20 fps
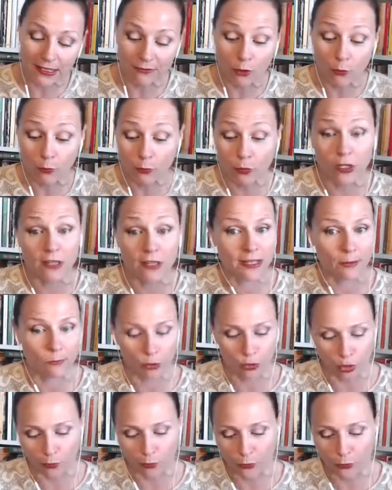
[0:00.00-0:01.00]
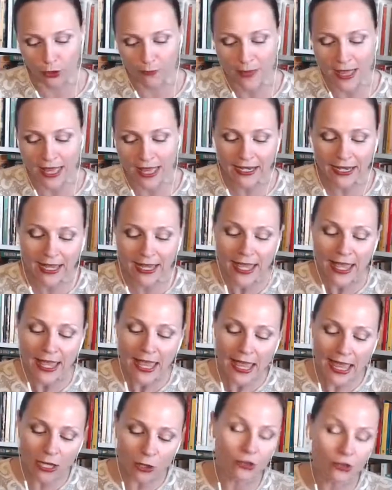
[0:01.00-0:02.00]
oppure siamo troppo ribelli
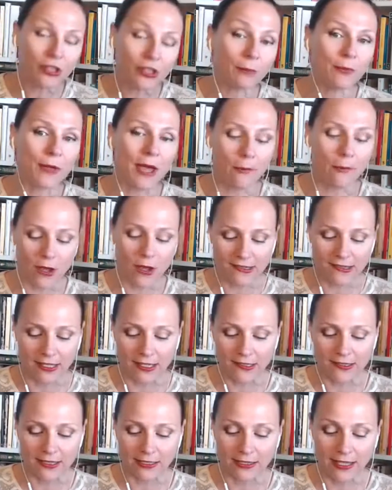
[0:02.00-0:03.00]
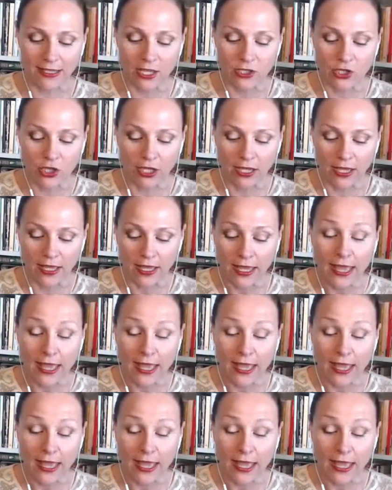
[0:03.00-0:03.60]
e non sappiamo essere strategiche.